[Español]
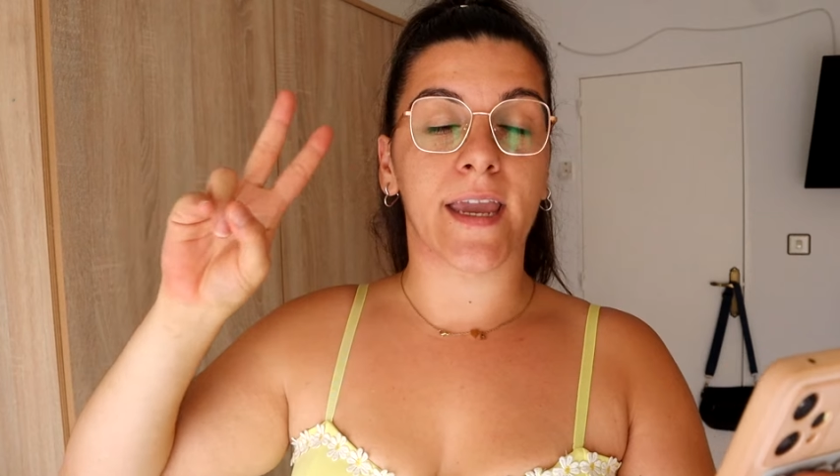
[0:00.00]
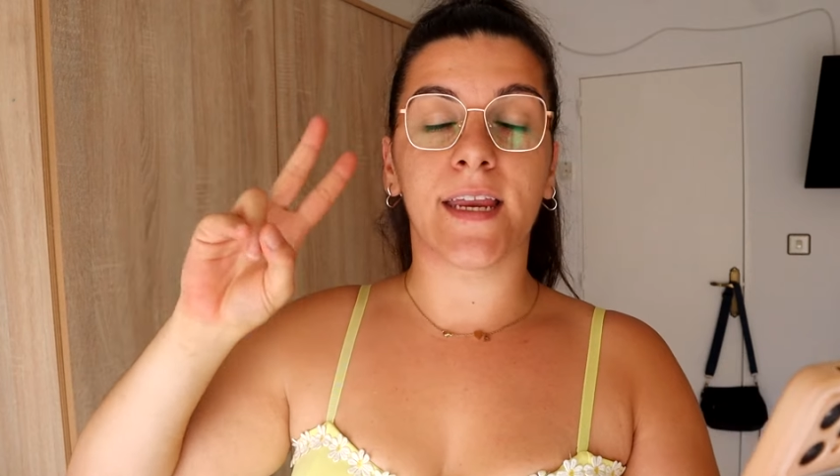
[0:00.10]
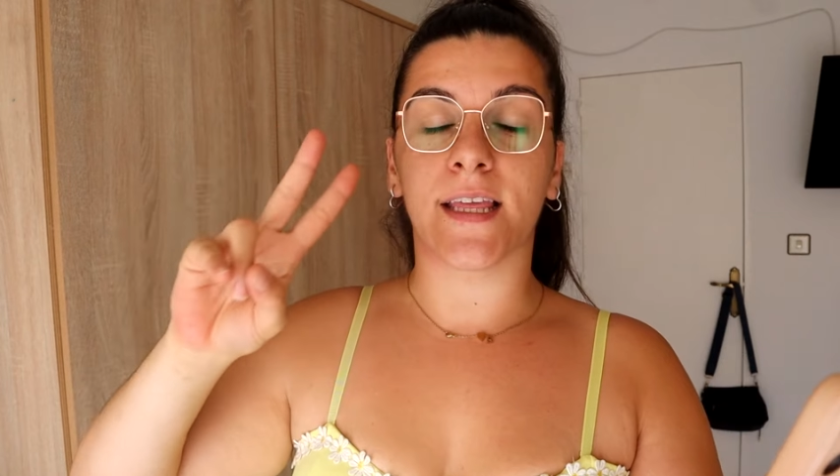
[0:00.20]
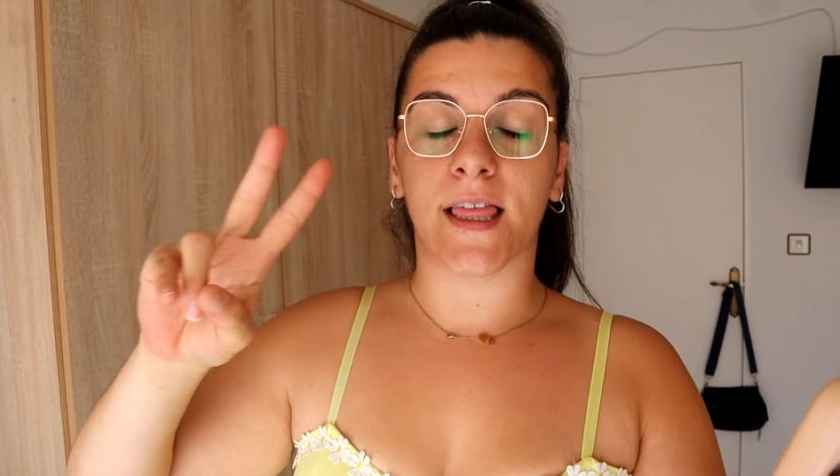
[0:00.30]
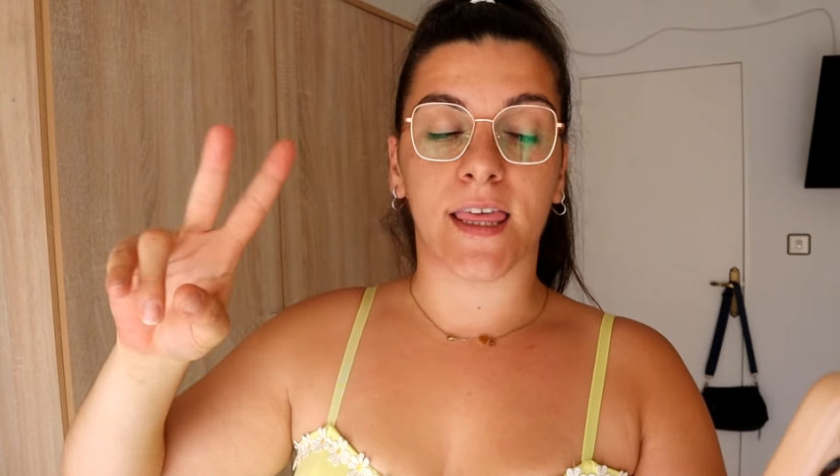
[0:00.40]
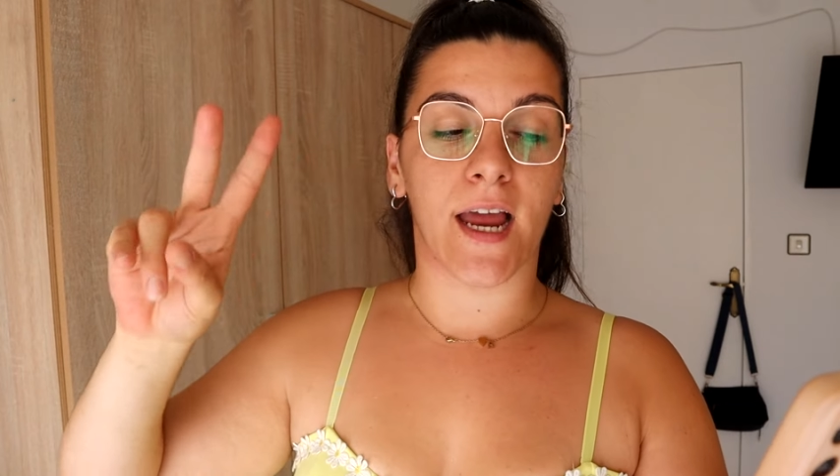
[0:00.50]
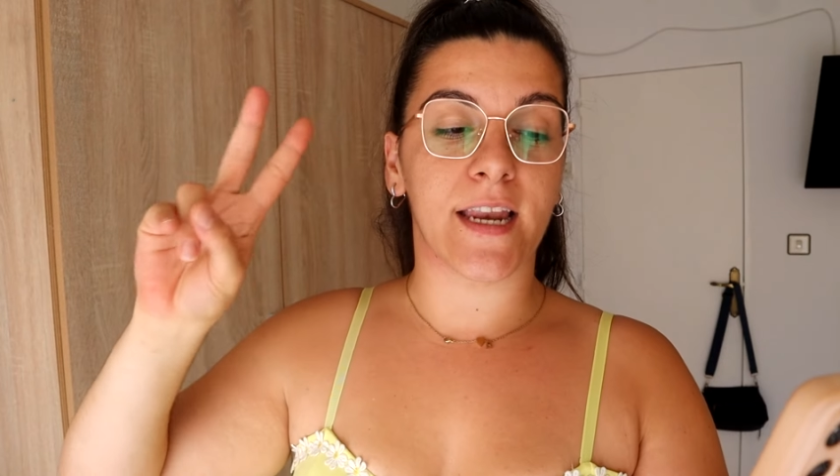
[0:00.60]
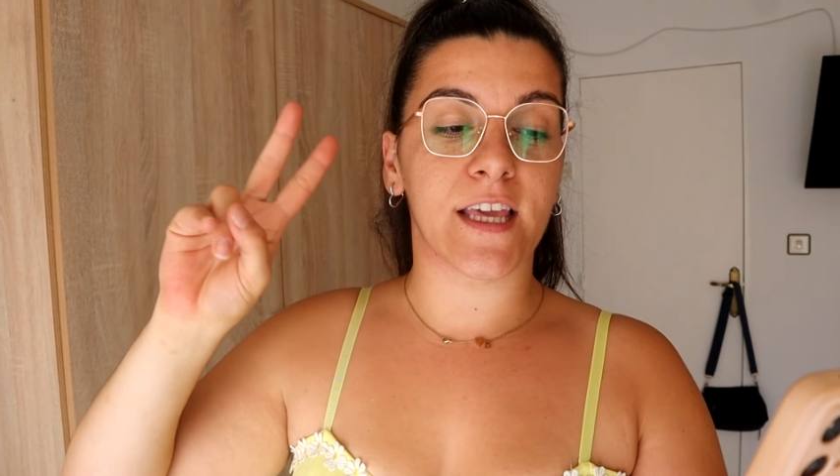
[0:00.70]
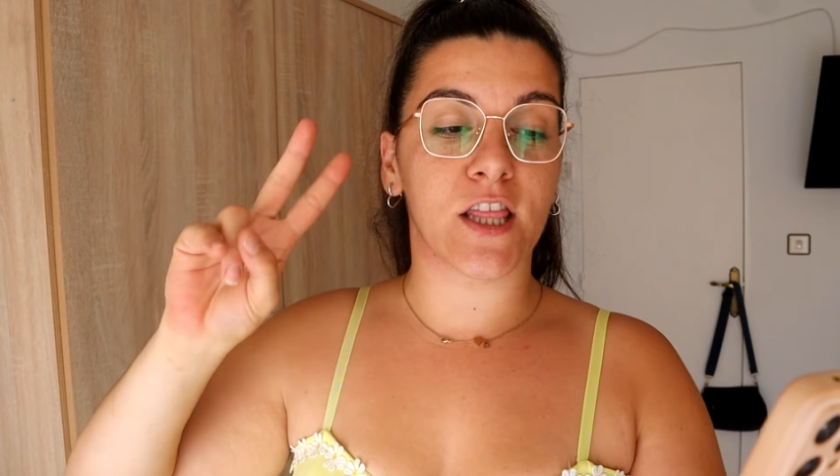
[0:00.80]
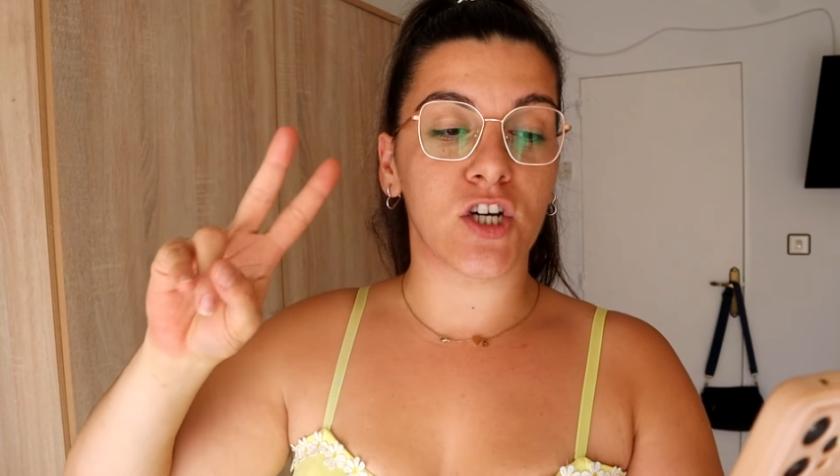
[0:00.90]

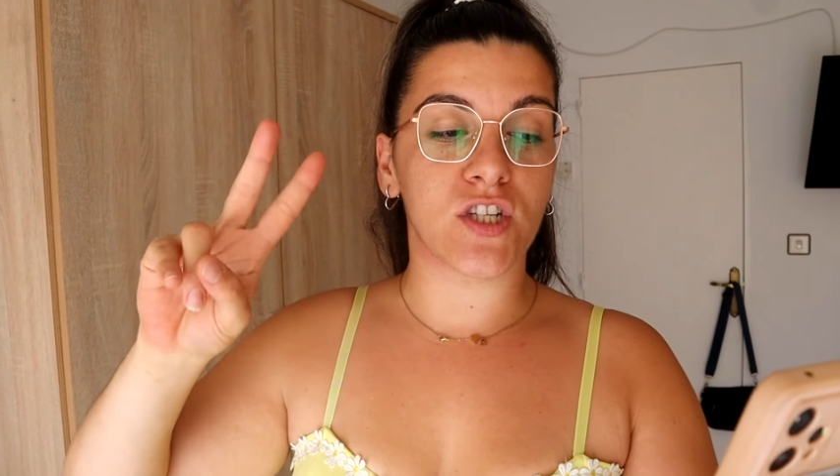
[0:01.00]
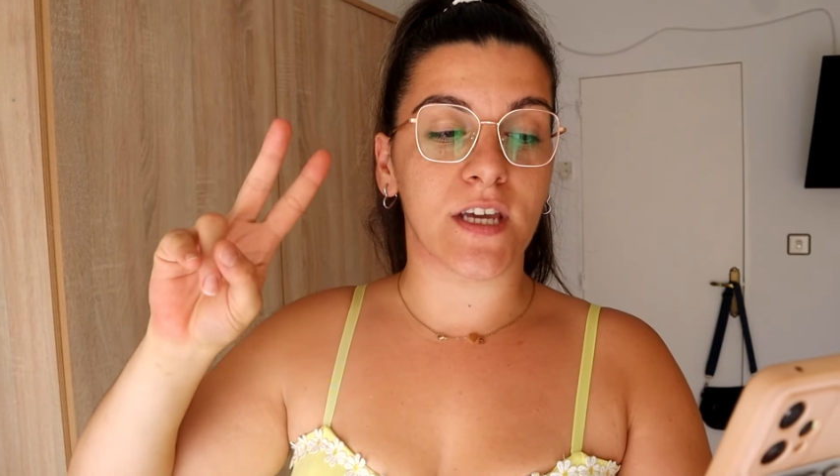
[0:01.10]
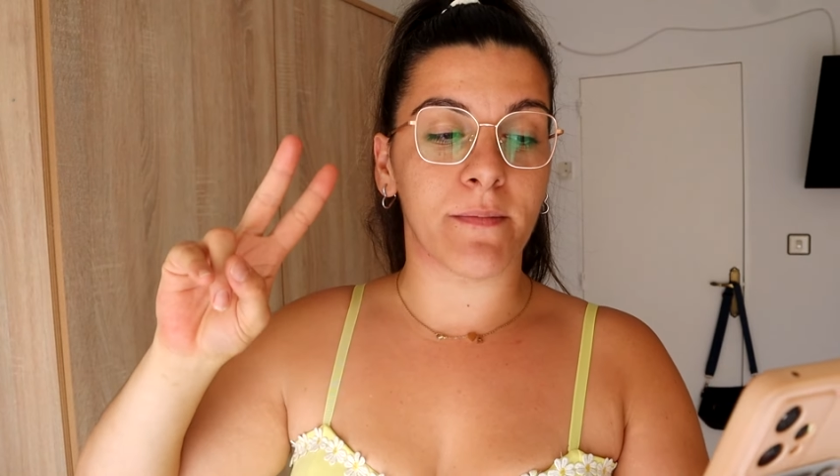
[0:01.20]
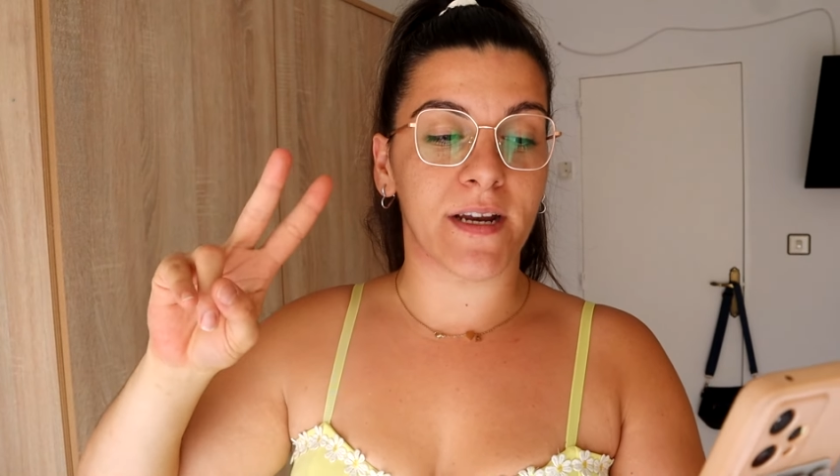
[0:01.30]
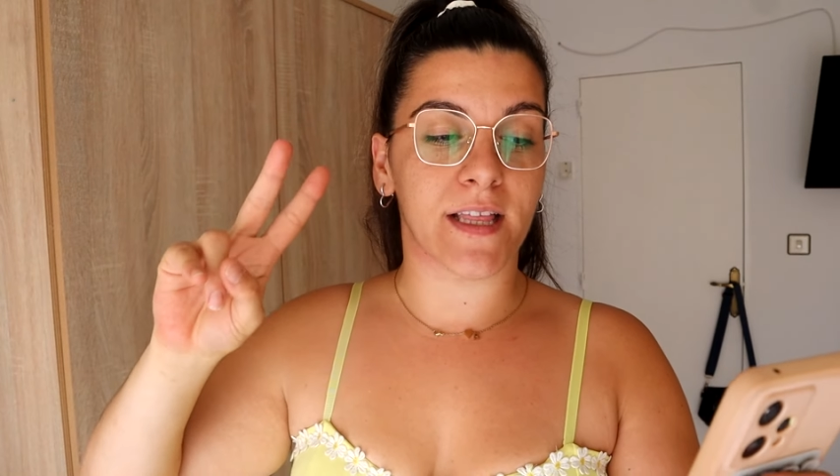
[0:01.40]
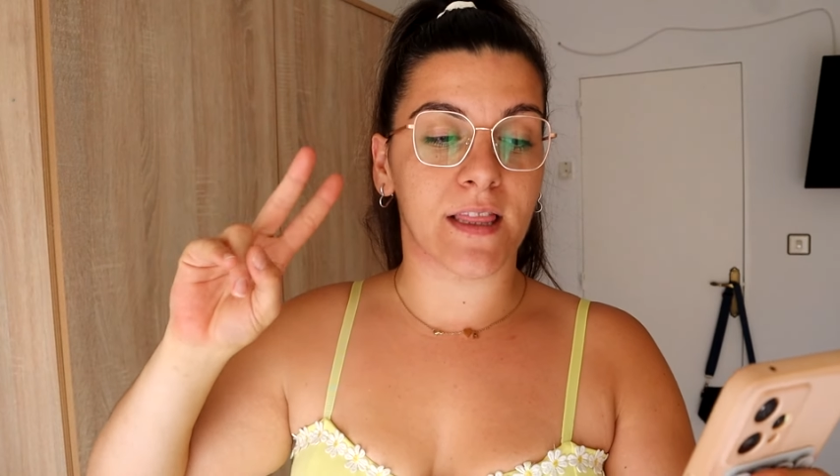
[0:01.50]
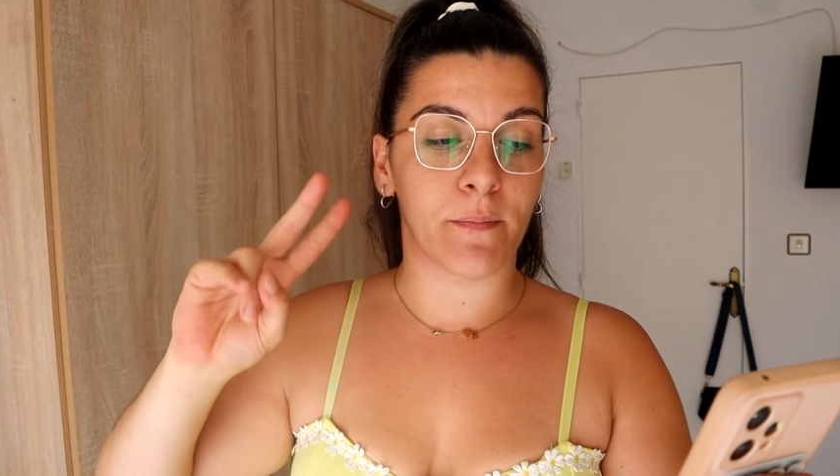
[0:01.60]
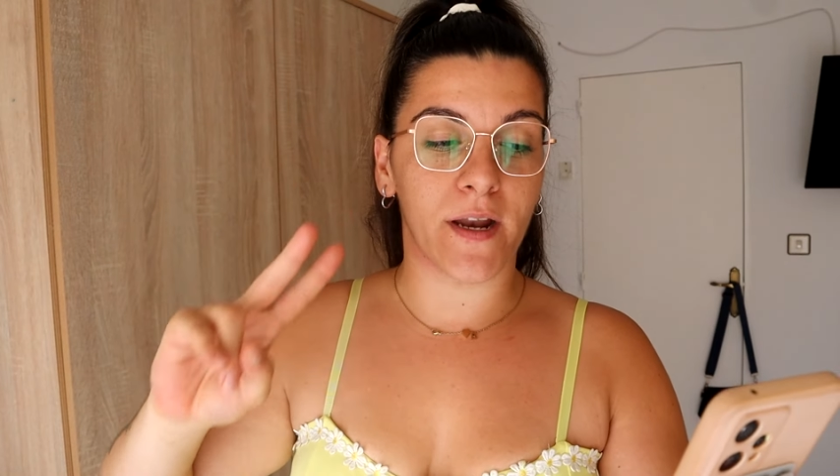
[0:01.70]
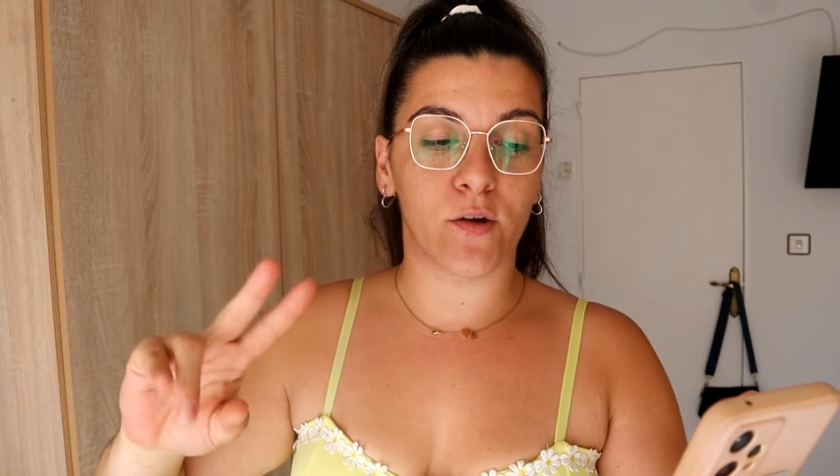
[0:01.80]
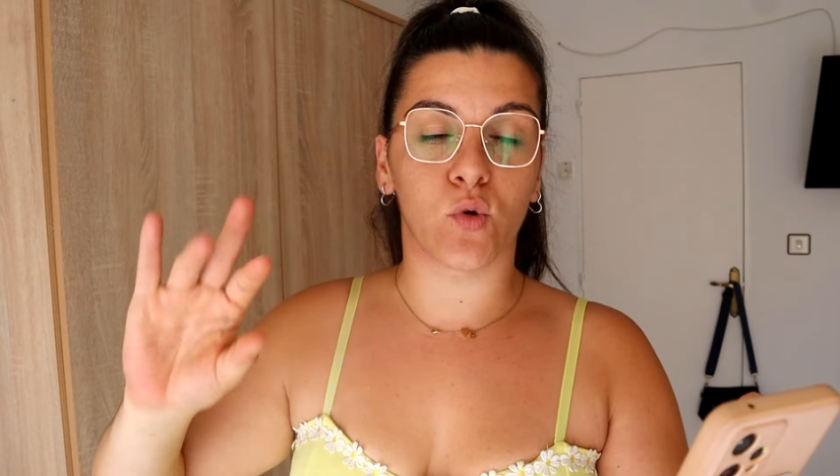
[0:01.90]
inicial y dos semanas de plan